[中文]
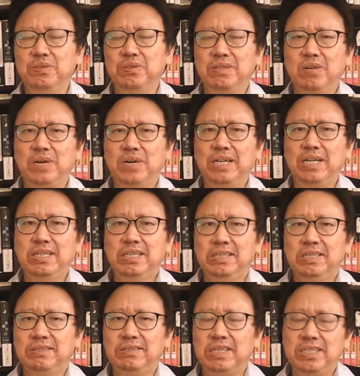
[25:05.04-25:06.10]
则的话，
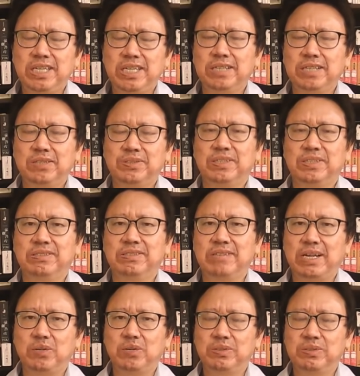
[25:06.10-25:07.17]
这一切都是个自
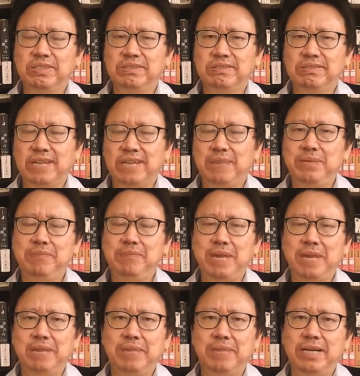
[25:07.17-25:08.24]
然的过程。产品
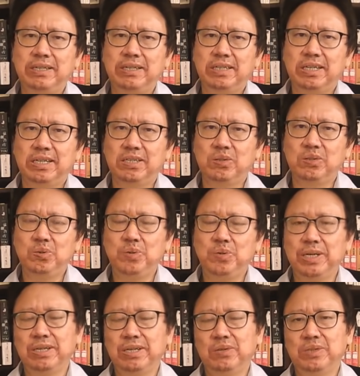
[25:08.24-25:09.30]
买卖啊，留
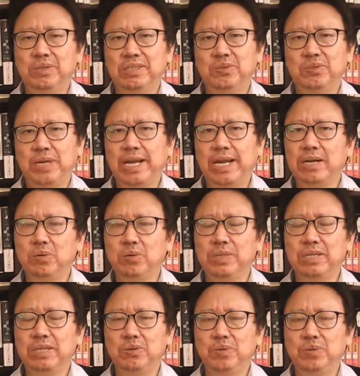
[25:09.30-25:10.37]
学或者选哪个国
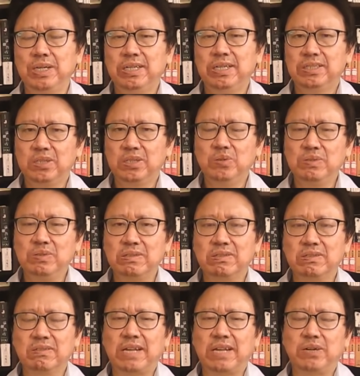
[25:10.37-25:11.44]
家留学都是
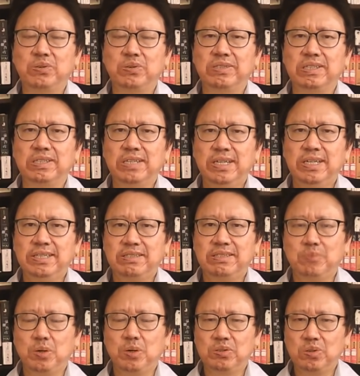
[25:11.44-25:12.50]
自然的过程。
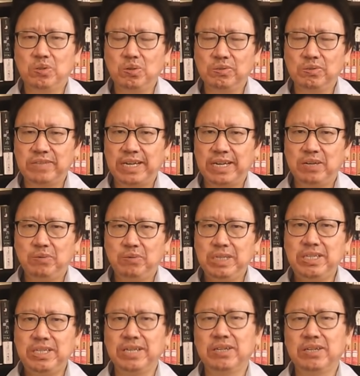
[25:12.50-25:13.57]
只不过，中共在威
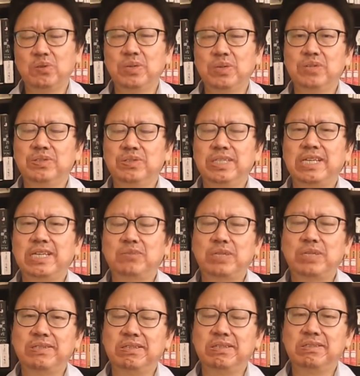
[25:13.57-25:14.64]
胁我有一党
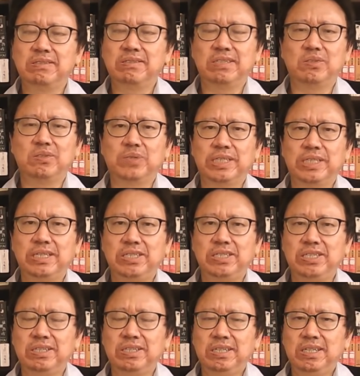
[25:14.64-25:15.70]
专政，这是我的利
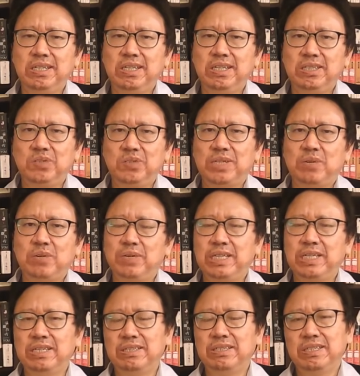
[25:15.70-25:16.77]
器。就像我
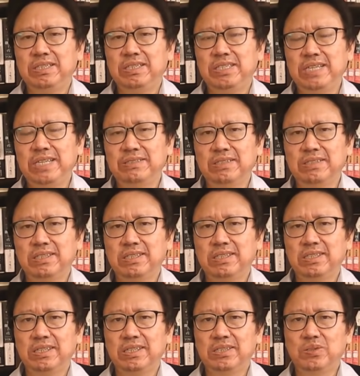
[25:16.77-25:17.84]
可以限制。
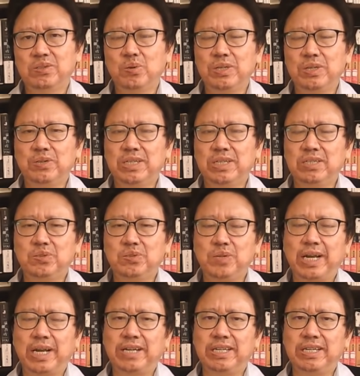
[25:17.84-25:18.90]
呃，中国游客去
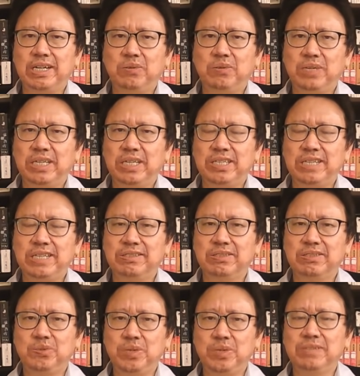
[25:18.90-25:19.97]
哪里一样，我可以限
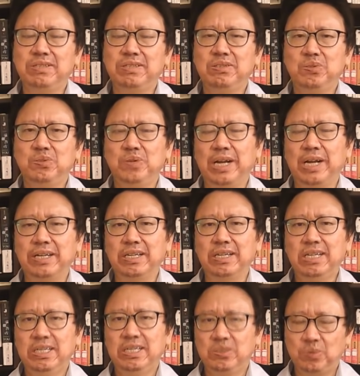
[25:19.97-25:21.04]
制学生去哪里。
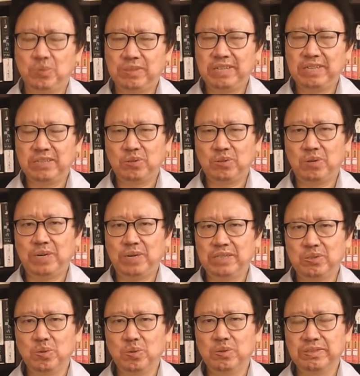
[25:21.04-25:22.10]
如果这样做的话，
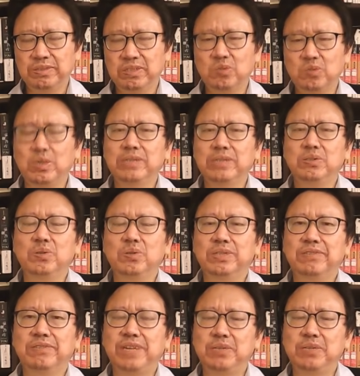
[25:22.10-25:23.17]
中共是双重
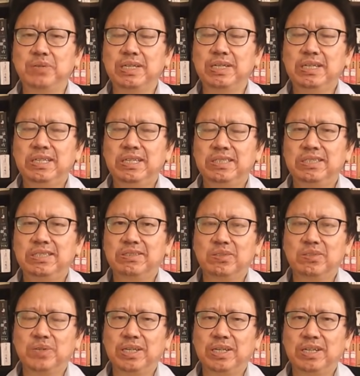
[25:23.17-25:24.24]
的犯罪，既是
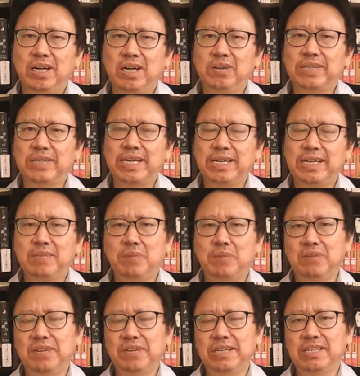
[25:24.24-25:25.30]
对澳大利亚的
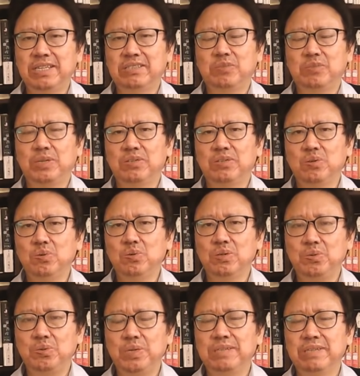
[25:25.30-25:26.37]
冒犯，也是对中
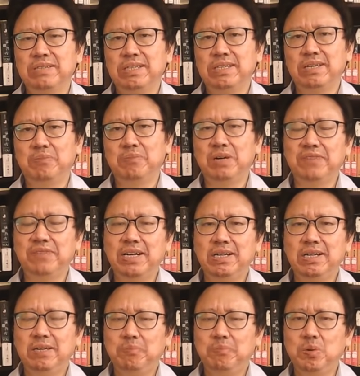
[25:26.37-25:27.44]
国学生的冒犯，
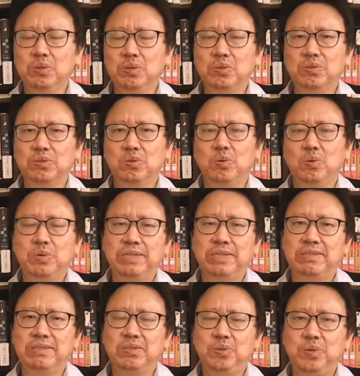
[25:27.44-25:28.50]
剥夺中国学
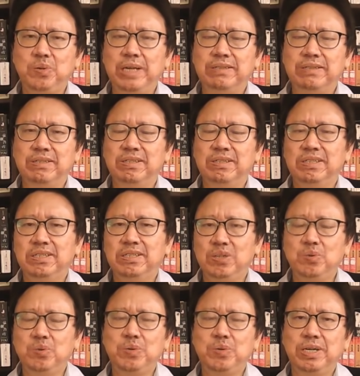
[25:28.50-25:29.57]
生选择
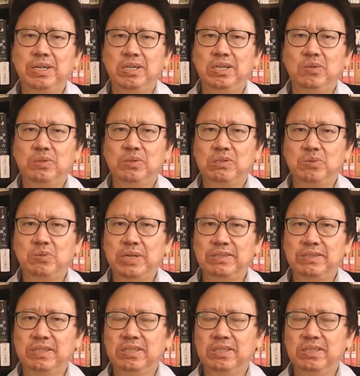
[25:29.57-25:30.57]
留学或者选择